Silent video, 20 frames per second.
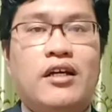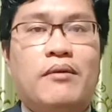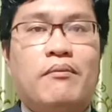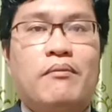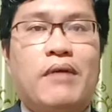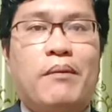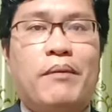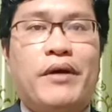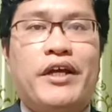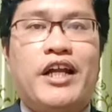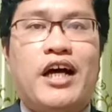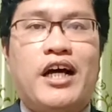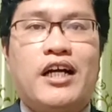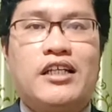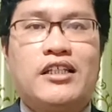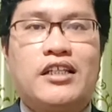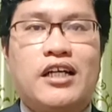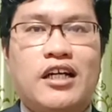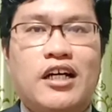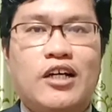Bapak inang
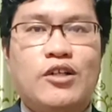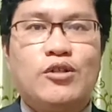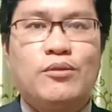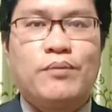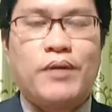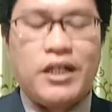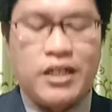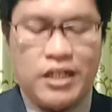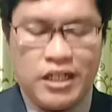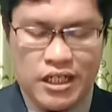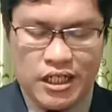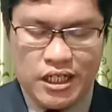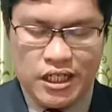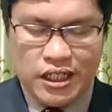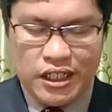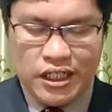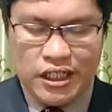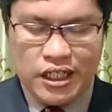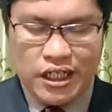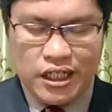kita ganupan na
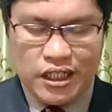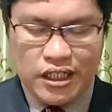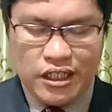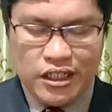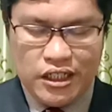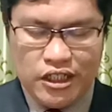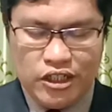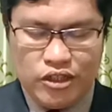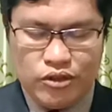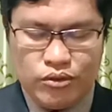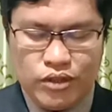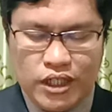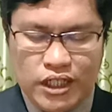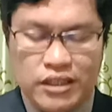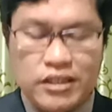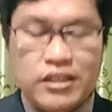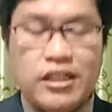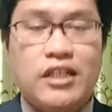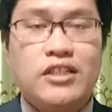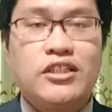hinargani Tuhan
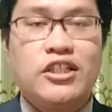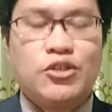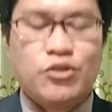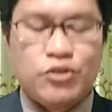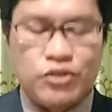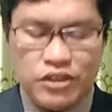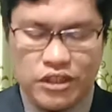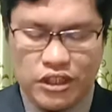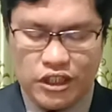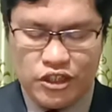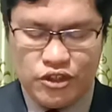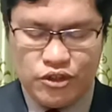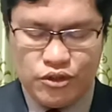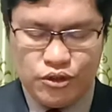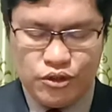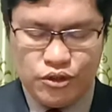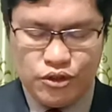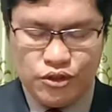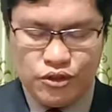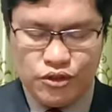ta Jesus
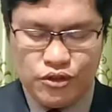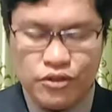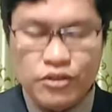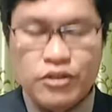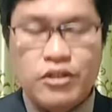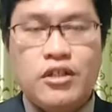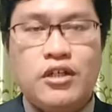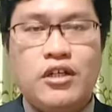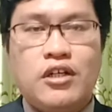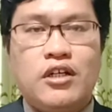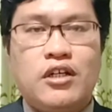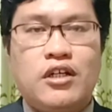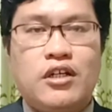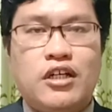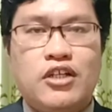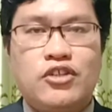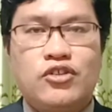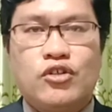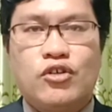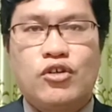Kristus.
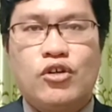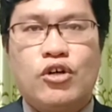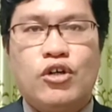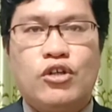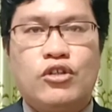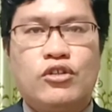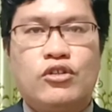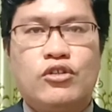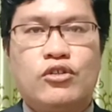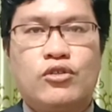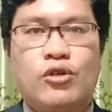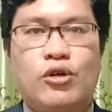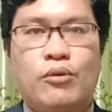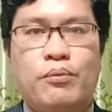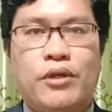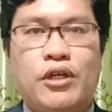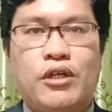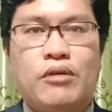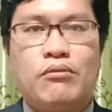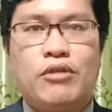Nasongon
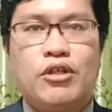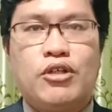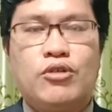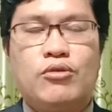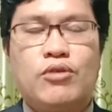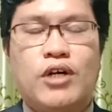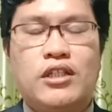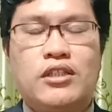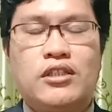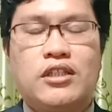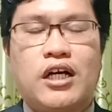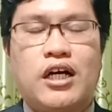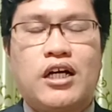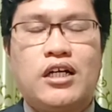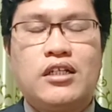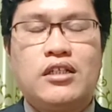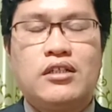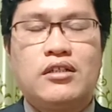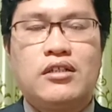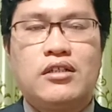topik mingguan
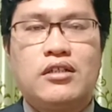ta